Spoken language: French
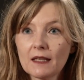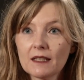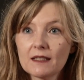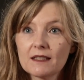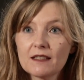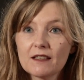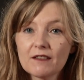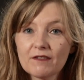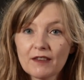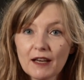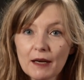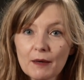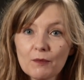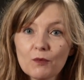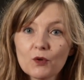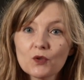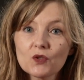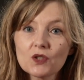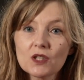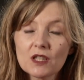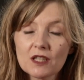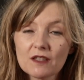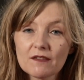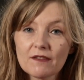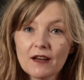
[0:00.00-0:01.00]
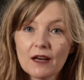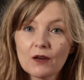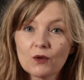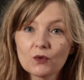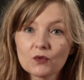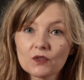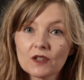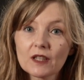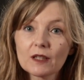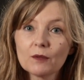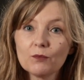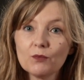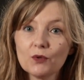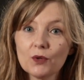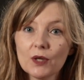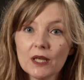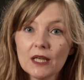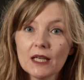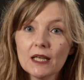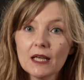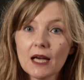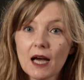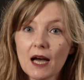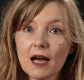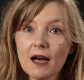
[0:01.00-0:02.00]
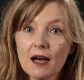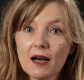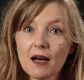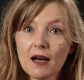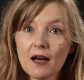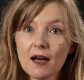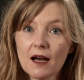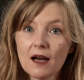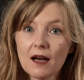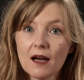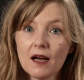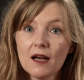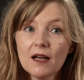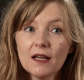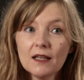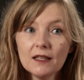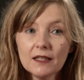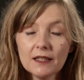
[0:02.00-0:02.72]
C'est vraiment ce qui va contribuer à,